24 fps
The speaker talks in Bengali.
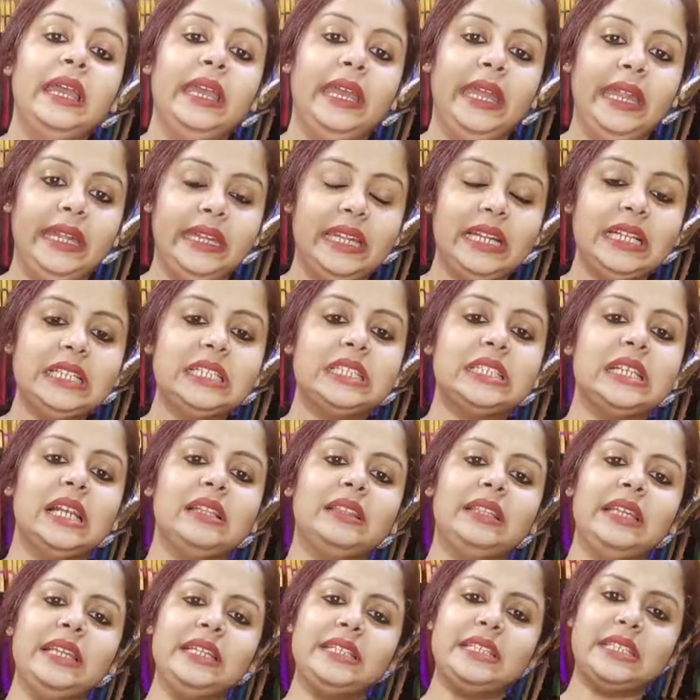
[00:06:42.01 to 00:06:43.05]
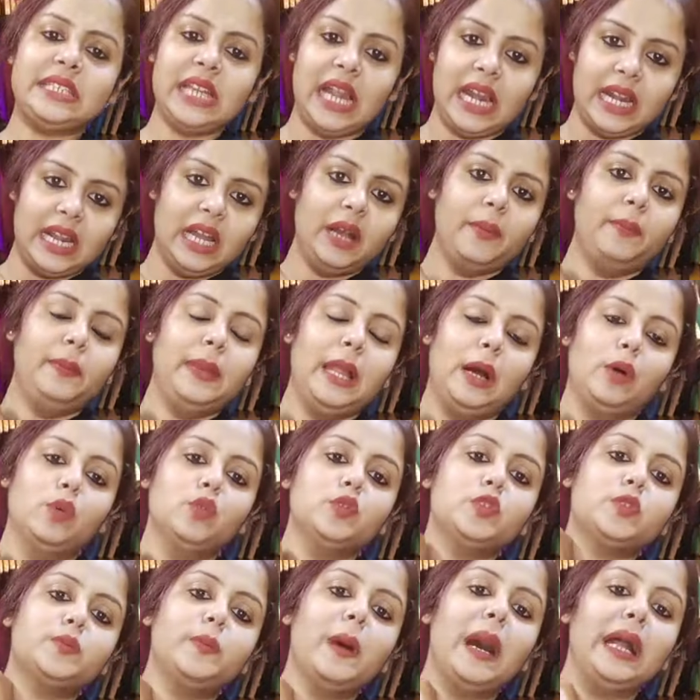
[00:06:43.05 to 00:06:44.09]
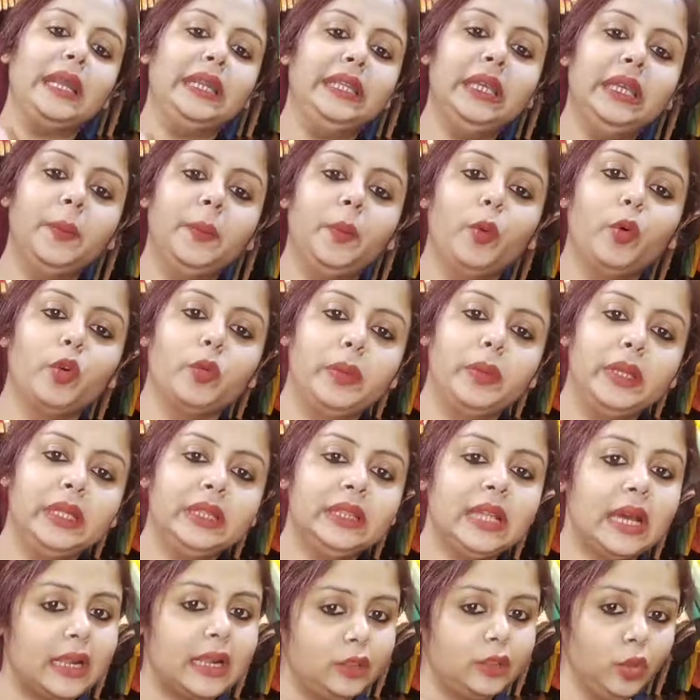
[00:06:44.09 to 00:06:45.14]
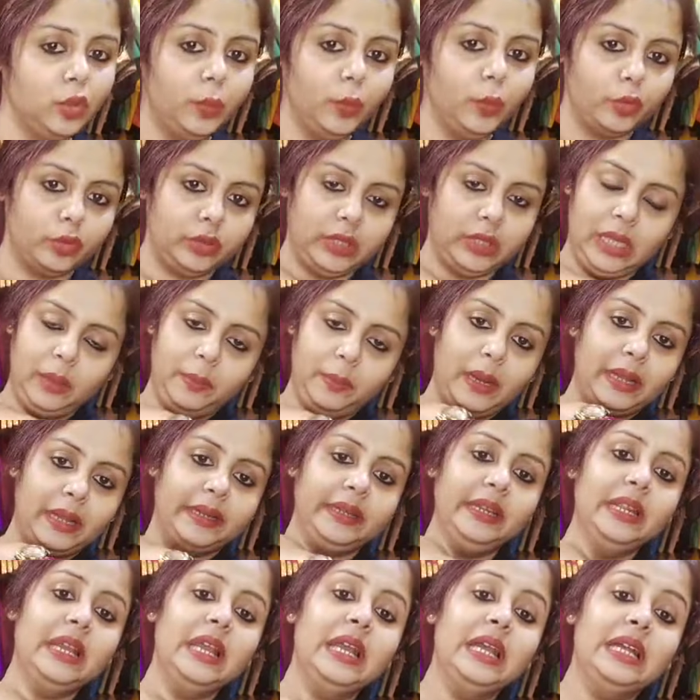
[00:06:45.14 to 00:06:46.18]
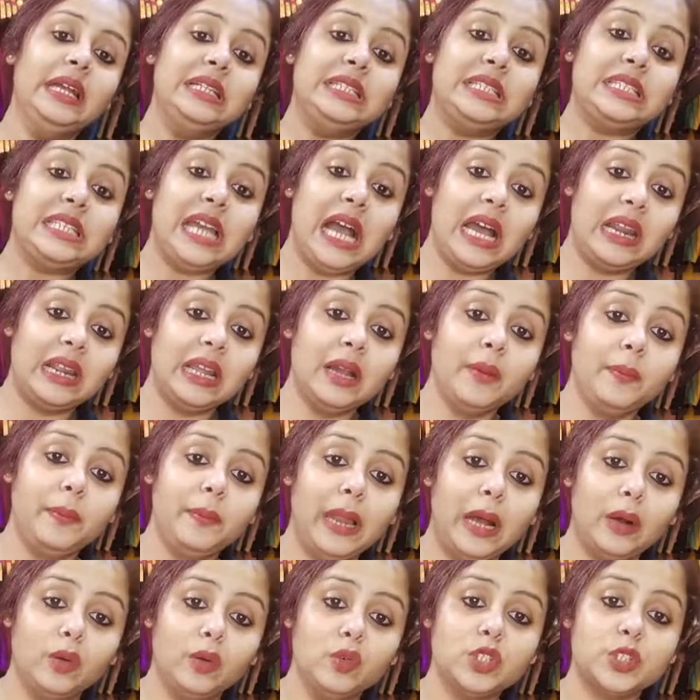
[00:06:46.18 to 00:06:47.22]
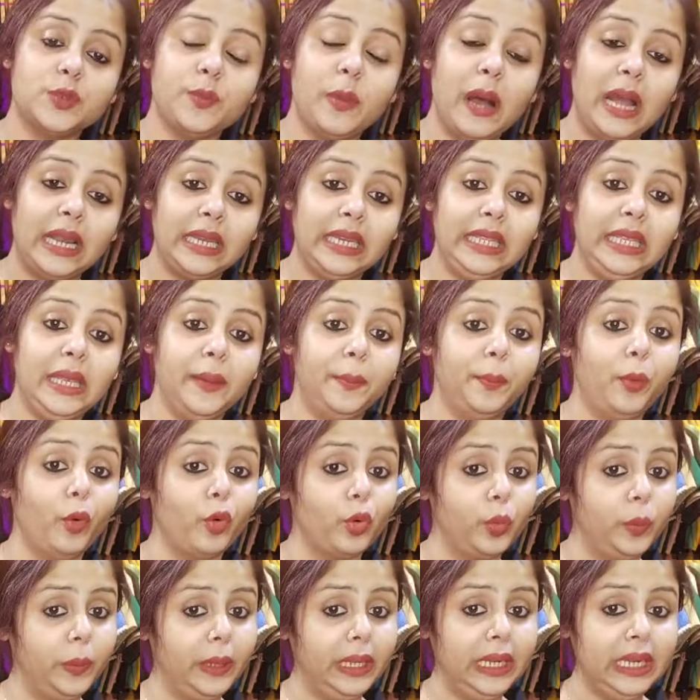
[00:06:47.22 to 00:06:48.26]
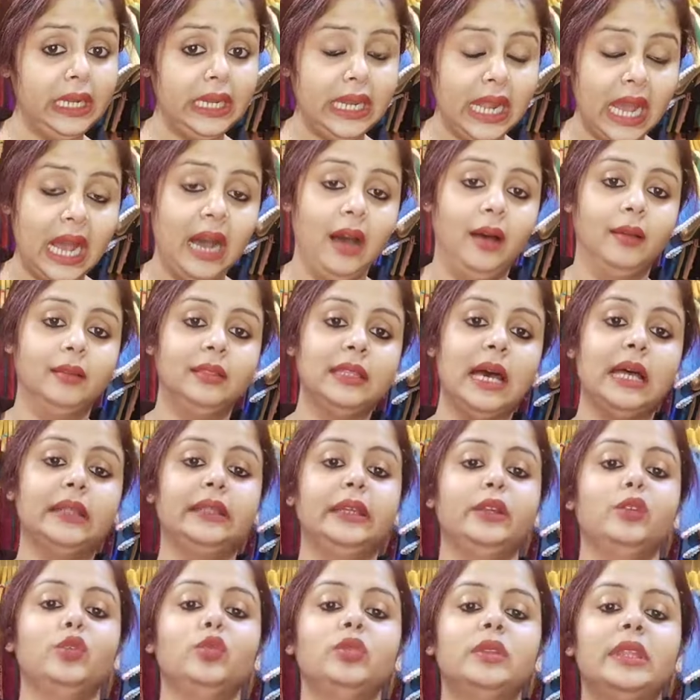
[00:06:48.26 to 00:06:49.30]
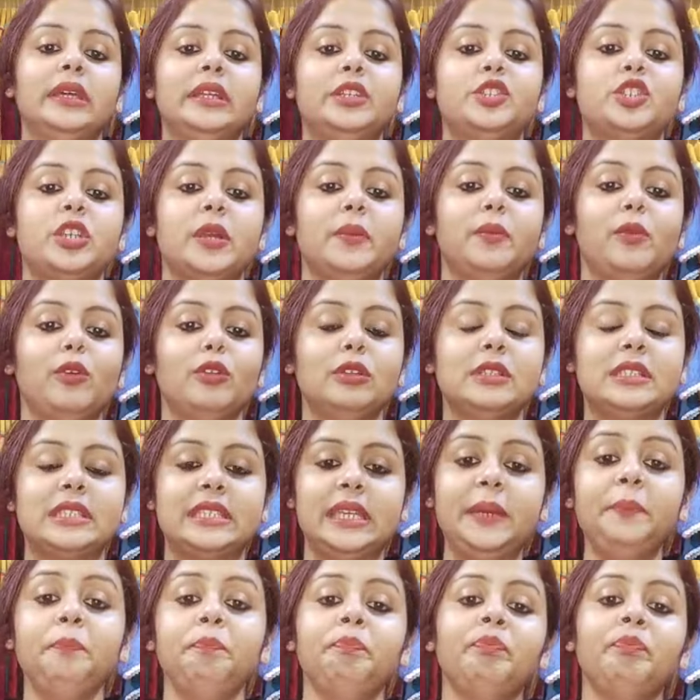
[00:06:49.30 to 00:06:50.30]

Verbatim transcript: এটার সাথে যারা ব্লাউজ বানিয়ে পরবেন তারা তো পরতেই পারেন যারা ব্লাউজ বানিয়ে পরবেন না তাদের উদ্দেশ্যে বলছি